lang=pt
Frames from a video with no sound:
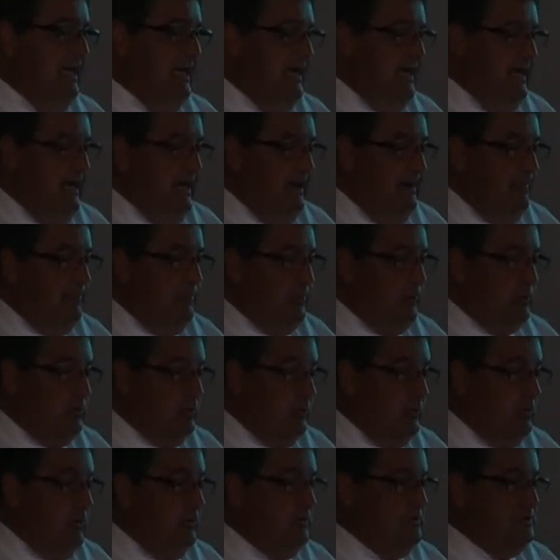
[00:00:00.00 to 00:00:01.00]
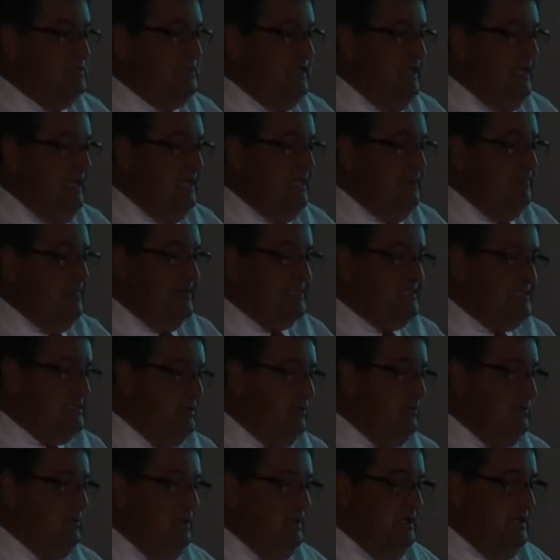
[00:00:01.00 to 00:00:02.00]
ah, protocolos de
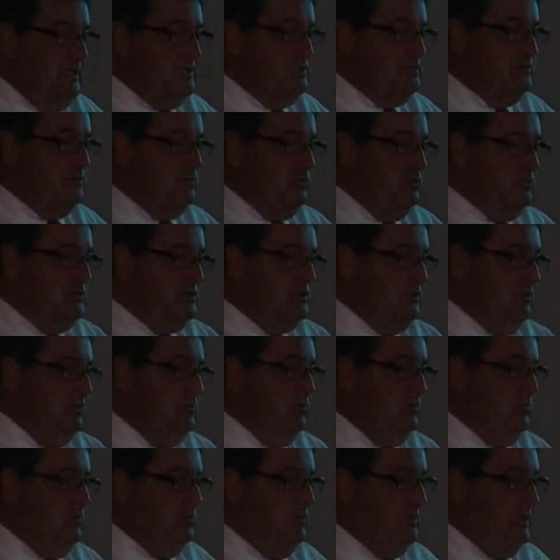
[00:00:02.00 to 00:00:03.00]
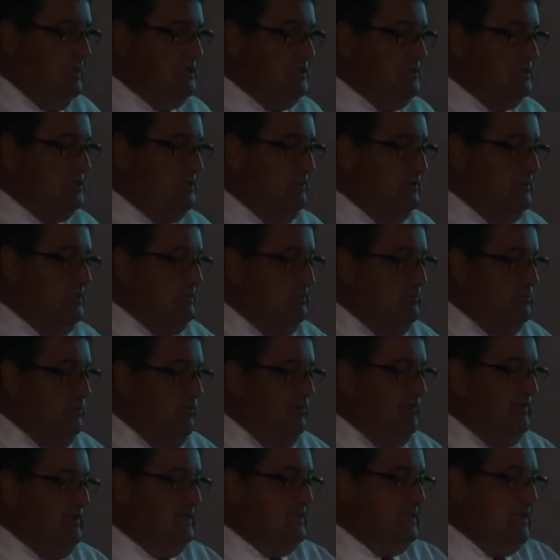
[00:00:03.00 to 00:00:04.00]
reanimação, isso tudo são o que a gente chama de
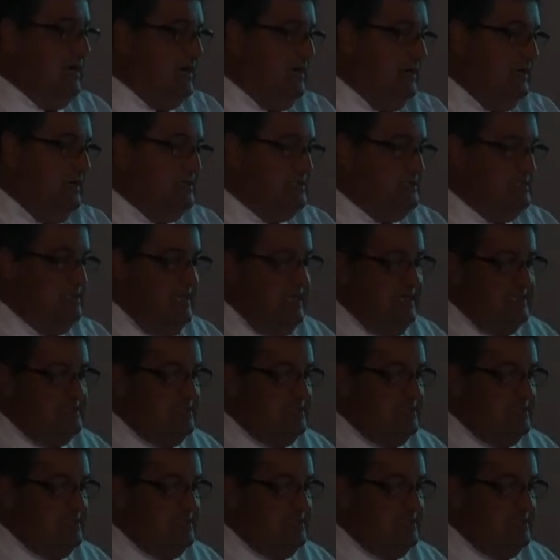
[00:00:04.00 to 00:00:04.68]
moving targets, né?